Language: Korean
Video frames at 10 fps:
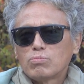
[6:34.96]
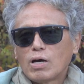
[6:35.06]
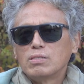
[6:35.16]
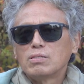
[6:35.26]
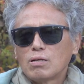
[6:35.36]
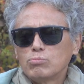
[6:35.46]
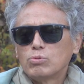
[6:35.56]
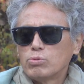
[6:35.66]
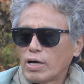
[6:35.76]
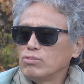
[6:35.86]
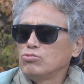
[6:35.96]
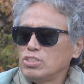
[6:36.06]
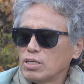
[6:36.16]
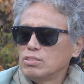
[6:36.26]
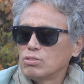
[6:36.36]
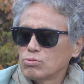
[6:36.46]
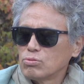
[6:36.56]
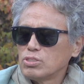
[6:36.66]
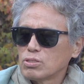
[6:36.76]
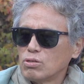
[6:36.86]
다른 사람들보다 한두 시간
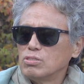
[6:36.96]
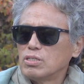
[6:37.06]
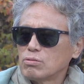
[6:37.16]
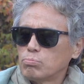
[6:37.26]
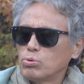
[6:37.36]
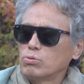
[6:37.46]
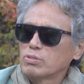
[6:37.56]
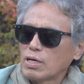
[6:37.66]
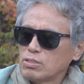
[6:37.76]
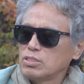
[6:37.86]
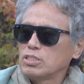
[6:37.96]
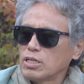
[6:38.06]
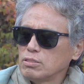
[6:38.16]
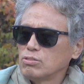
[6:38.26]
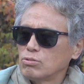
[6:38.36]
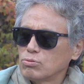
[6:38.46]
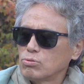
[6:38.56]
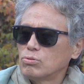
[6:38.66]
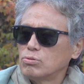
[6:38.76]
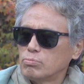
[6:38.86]
정도씩 덜 자고 보통 다섯 시간 정도
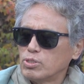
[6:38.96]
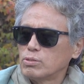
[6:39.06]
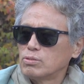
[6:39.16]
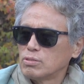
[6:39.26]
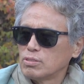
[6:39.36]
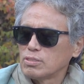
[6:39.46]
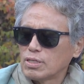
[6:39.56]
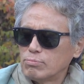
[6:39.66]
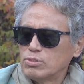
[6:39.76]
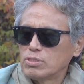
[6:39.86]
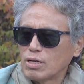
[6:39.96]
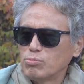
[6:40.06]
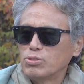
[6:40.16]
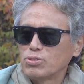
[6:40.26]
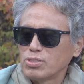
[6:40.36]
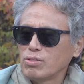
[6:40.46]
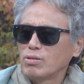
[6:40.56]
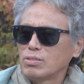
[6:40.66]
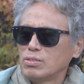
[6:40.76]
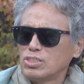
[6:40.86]
뭐 잠을 자면서
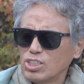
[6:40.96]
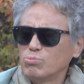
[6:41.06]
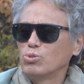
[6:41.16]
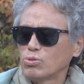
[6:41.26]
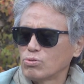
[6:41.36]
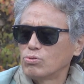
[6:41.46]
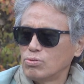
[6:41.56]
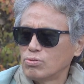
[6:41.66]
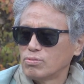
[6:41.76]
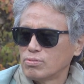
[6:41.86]
생활을 지금도 그렇고.